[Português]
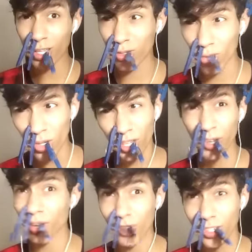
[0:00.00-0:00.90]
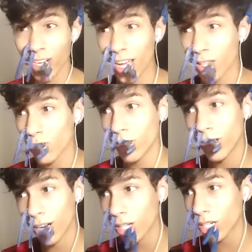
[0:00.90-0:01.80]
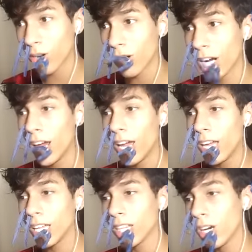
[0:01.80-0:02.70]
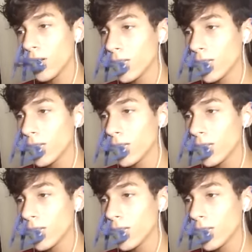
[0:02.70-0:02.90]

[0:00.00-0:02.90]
azul, eu não vou enxergar azul, vou enxergar outra cor. Então